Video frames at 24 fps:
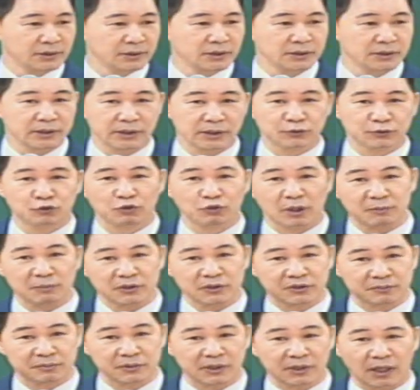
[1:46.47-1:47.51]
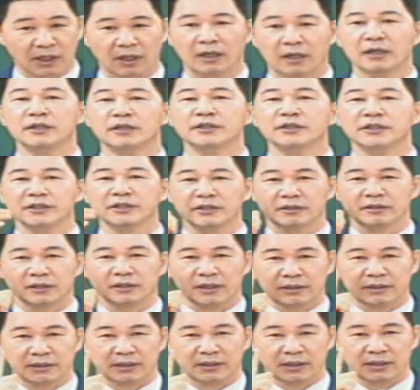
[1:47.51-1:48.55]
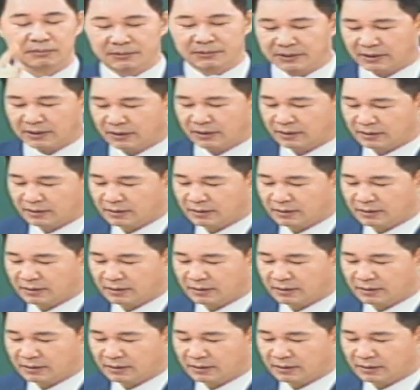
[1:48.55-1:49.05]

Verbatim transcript: 예수 왜 믿습니까? 이걸 알아야 될 거 아닙니까?